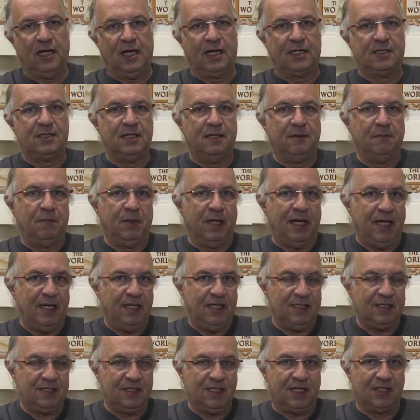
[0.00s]
Assembleia
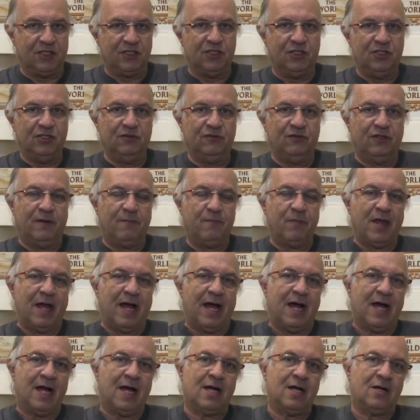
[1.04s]
Legislativa,
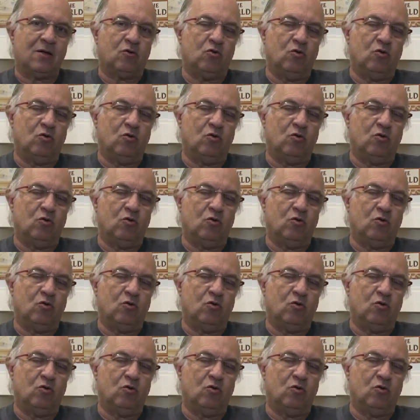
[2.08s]
há